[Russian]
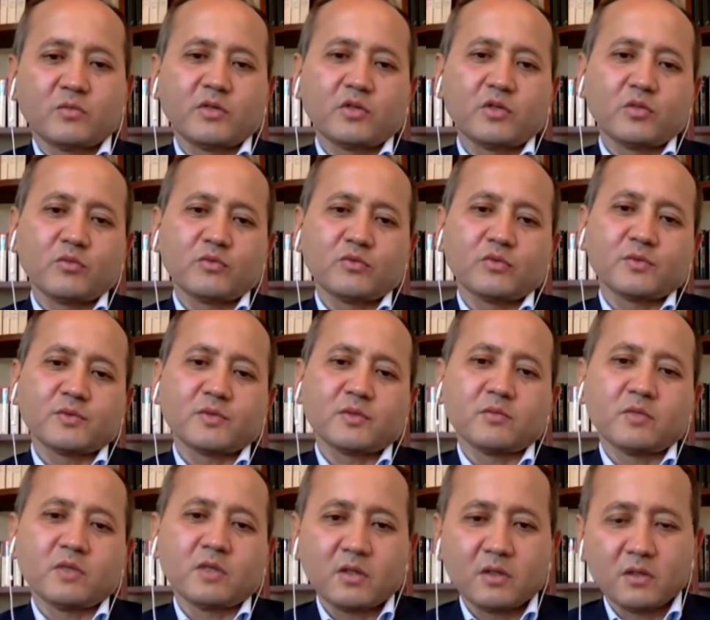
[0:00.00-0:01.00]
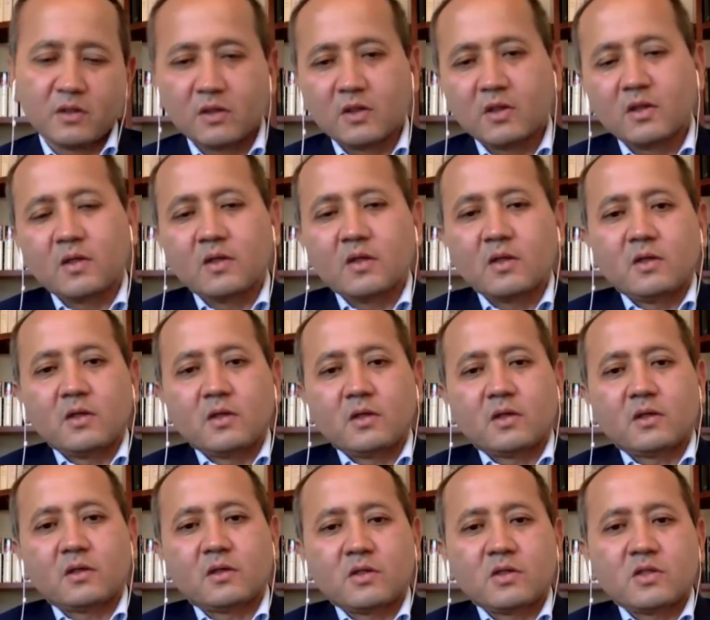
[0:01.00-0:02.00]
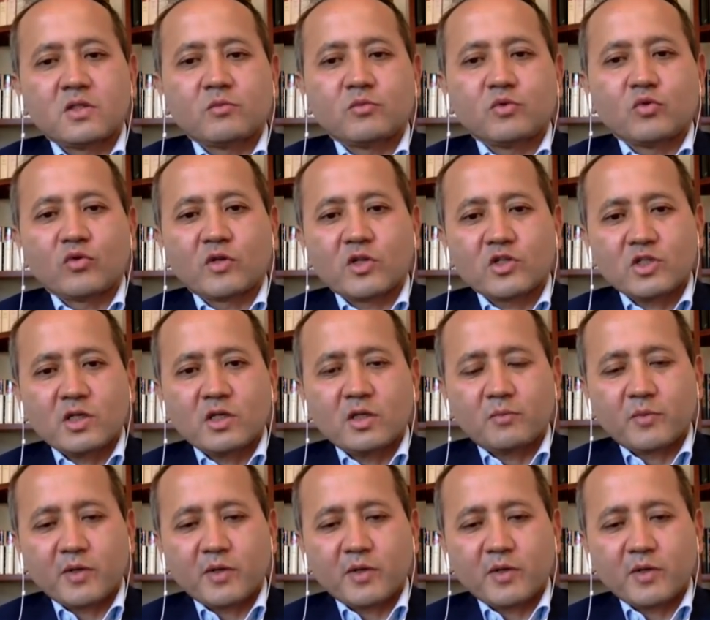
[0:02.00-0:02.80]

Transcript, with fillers: Поэтому, собственно, мне это ничем не угрожало,